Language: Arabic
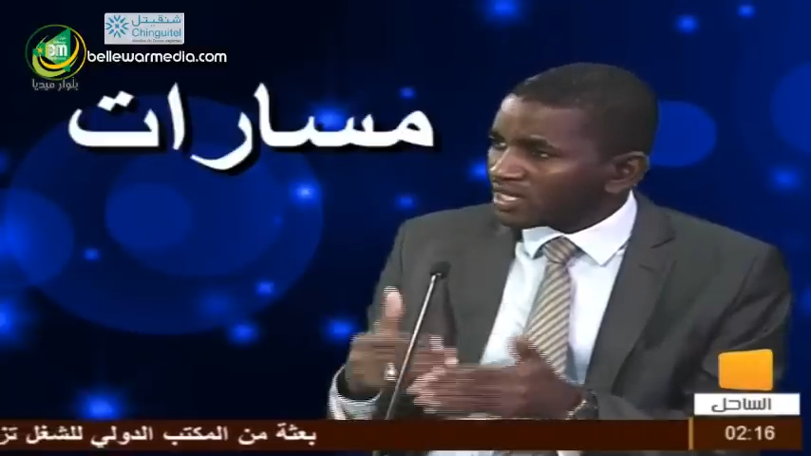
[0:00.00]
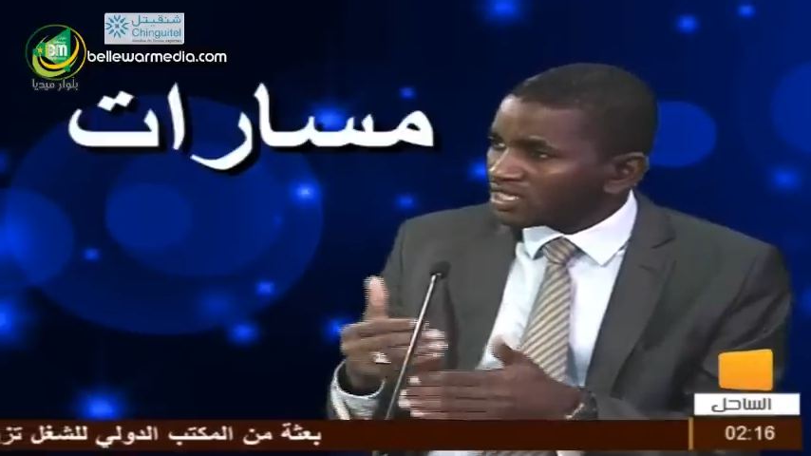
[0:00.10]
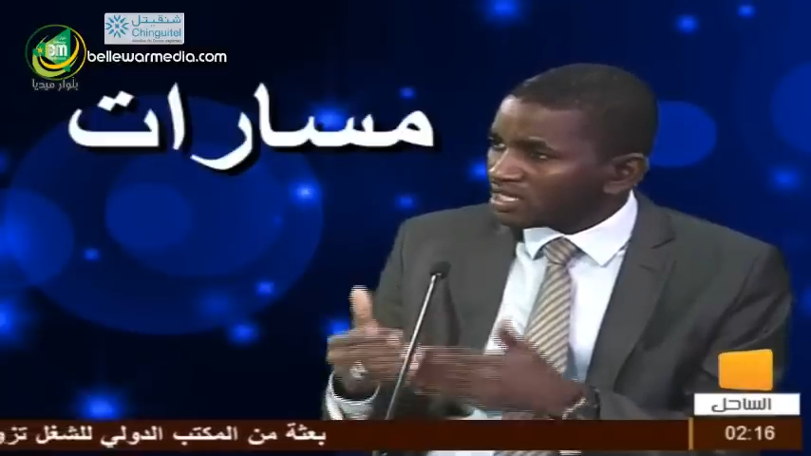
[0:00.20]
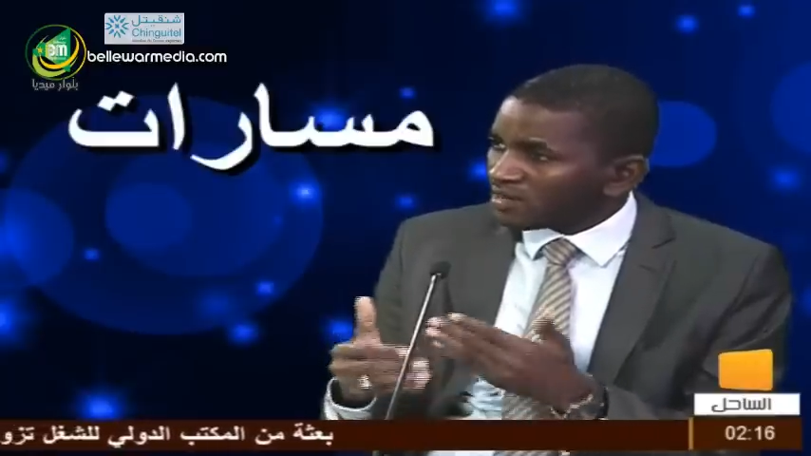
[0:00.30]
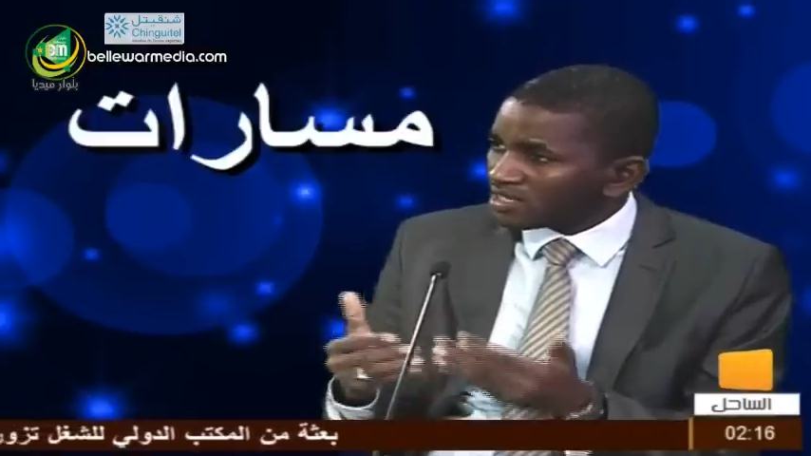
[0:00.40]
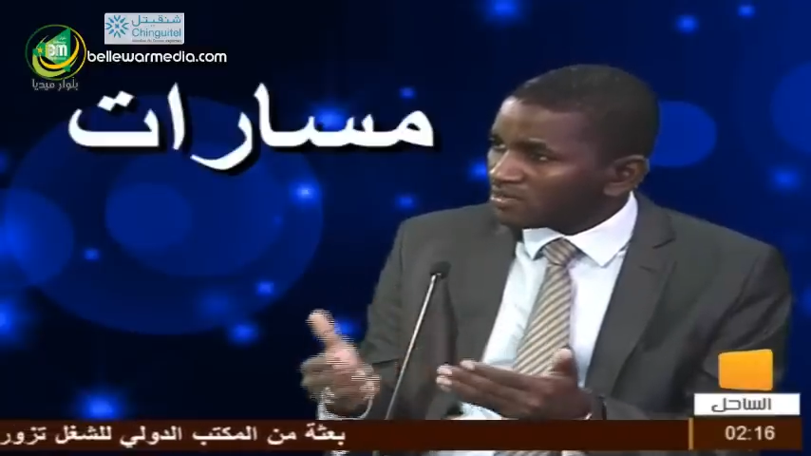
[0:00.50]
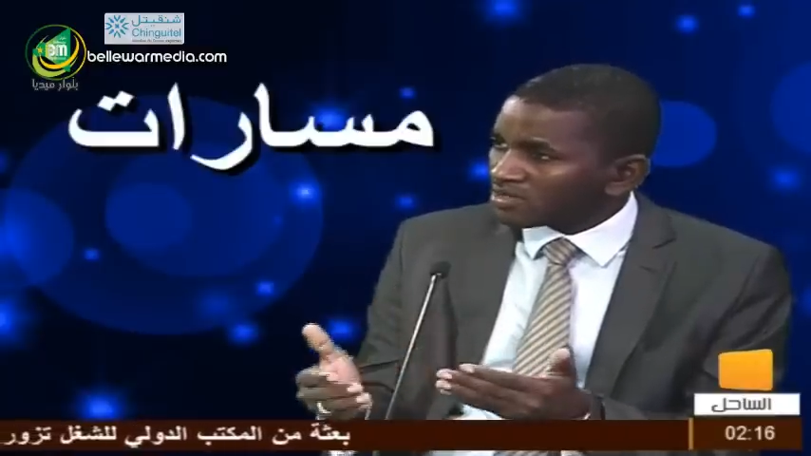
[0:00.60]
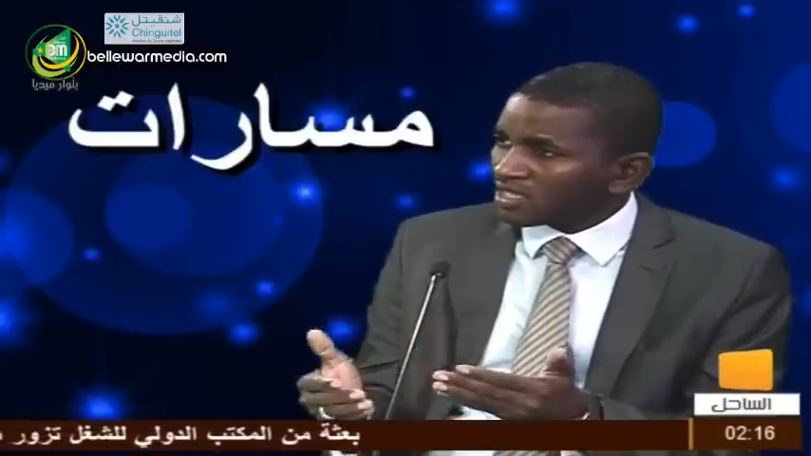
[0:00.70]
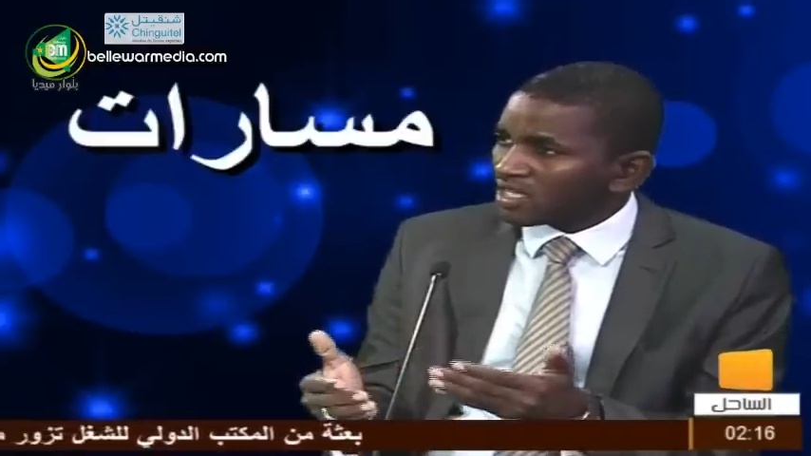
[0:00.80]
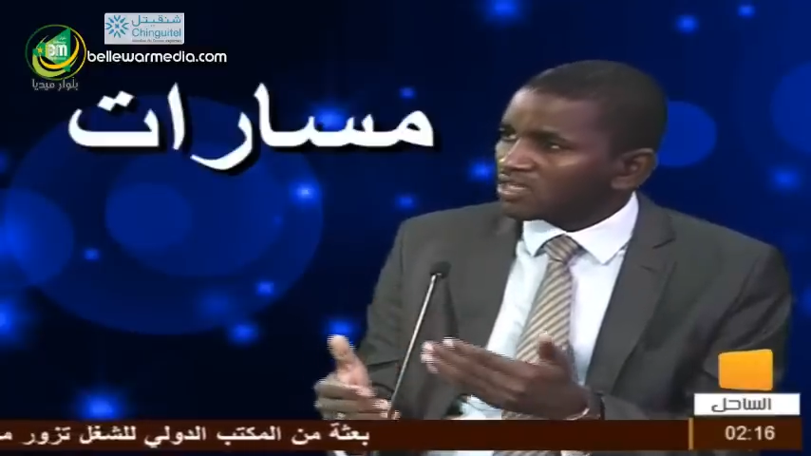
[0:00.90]
نعدل بعض
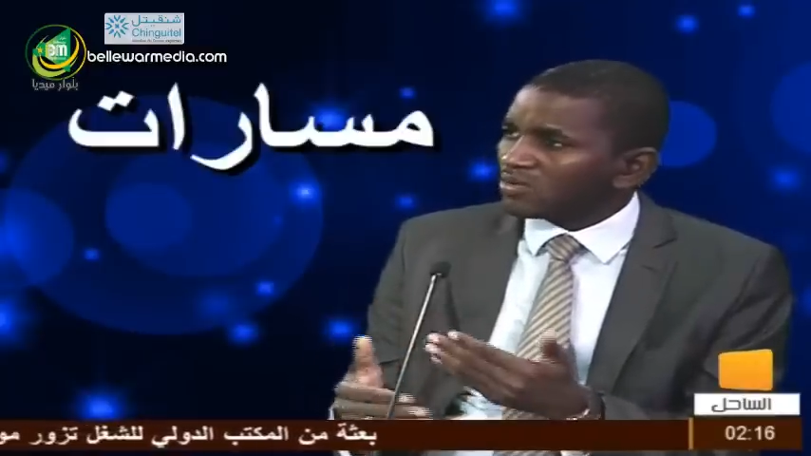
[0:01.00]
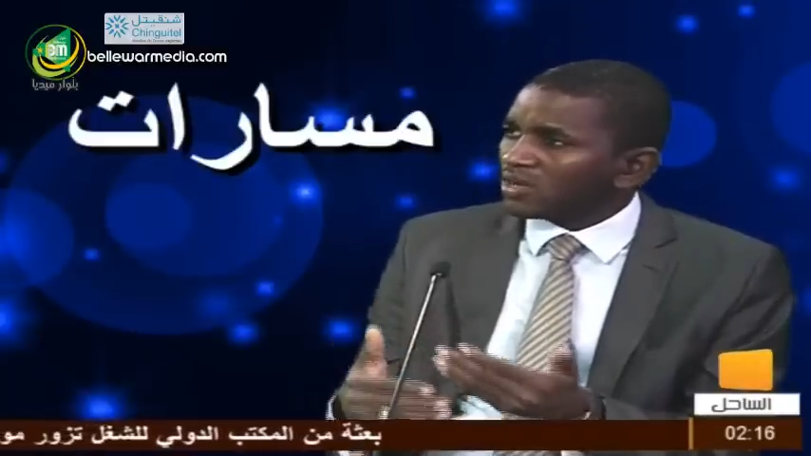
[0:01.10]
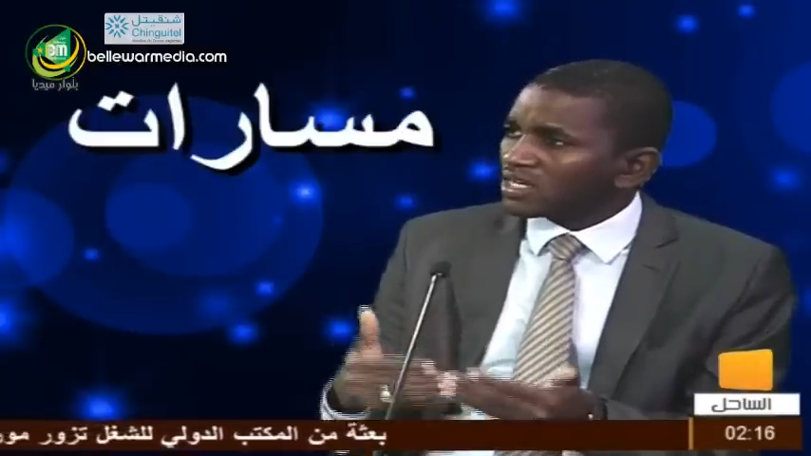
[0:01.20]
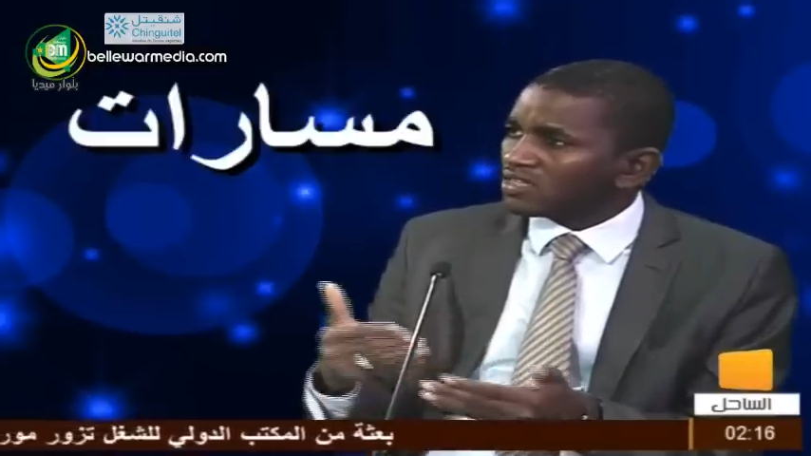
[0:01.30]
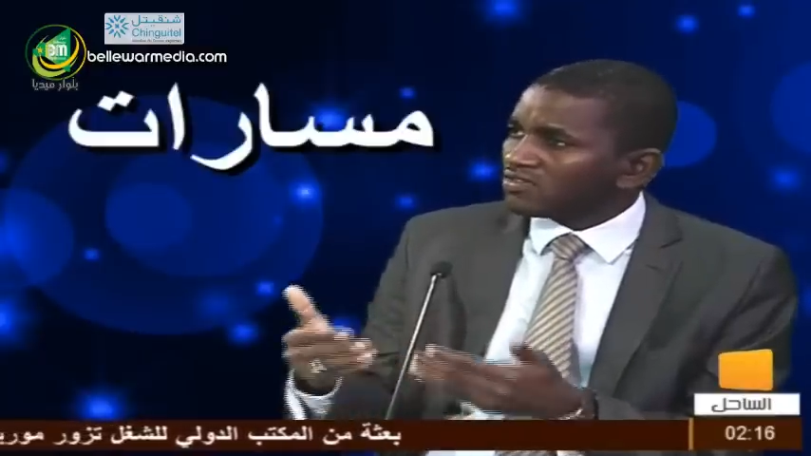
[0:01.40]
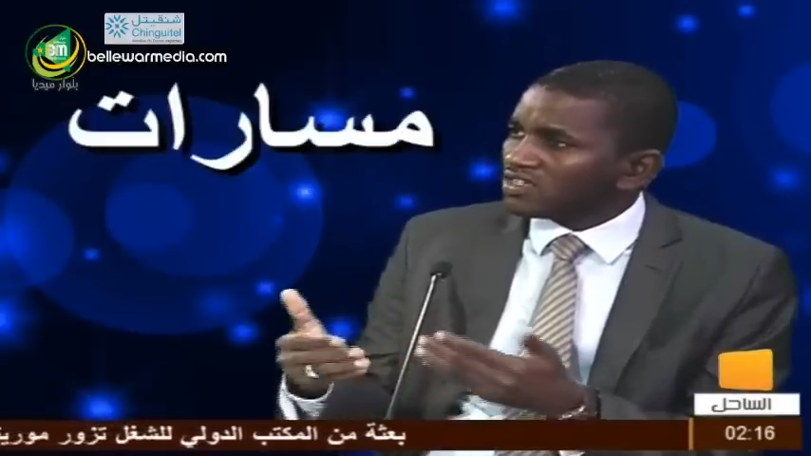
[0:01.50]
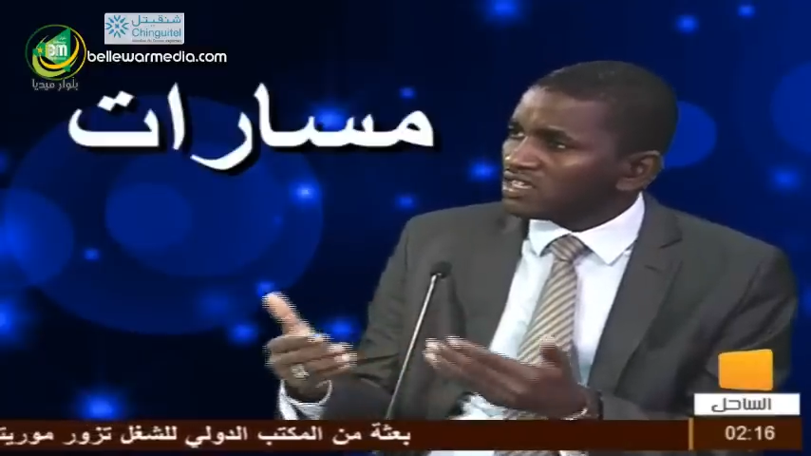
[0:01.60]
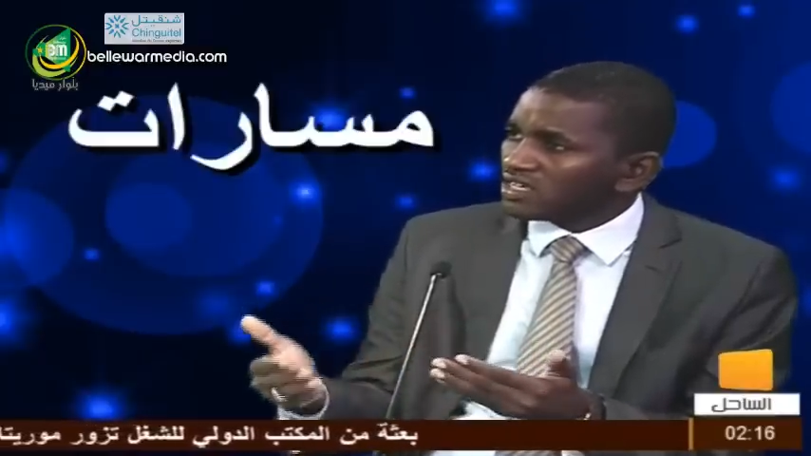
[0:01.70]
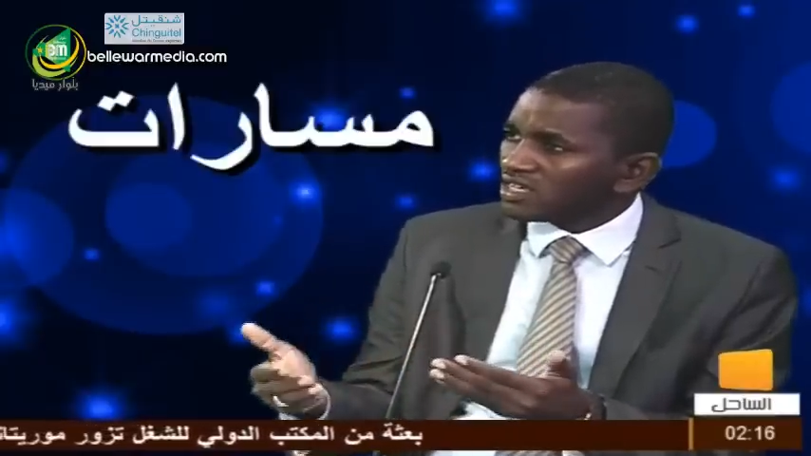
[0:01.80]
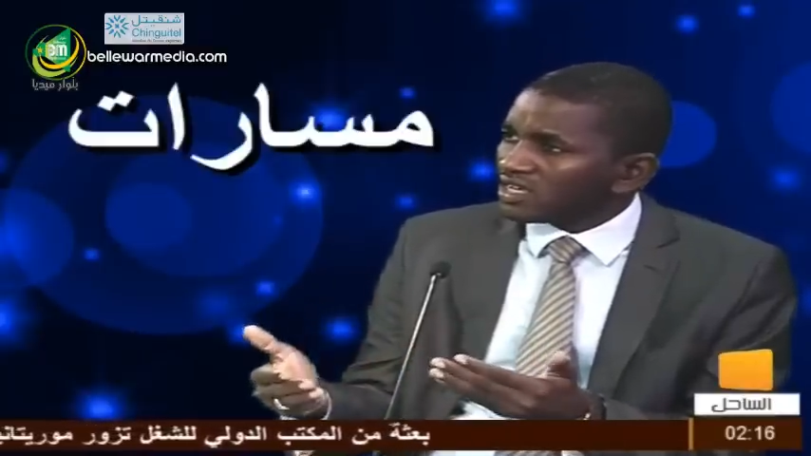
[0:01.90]
المقتضيات الواردة في
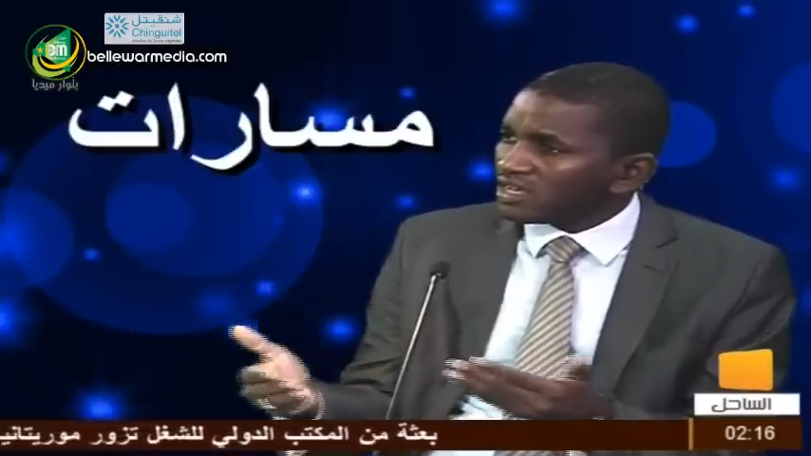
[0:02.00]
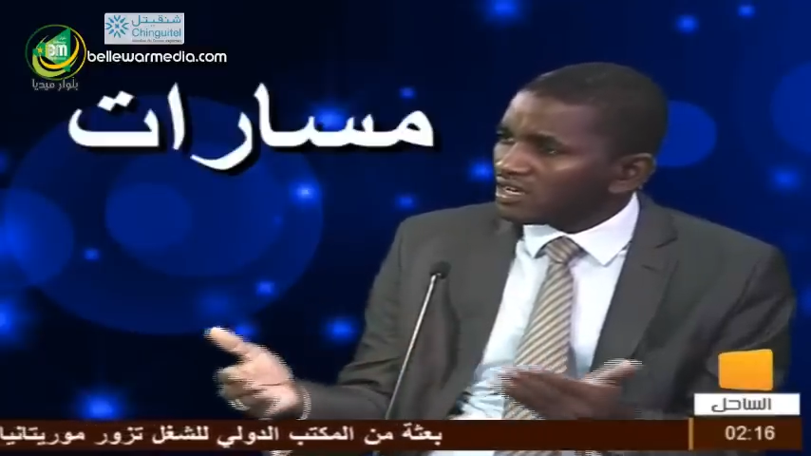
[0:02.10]
نعم.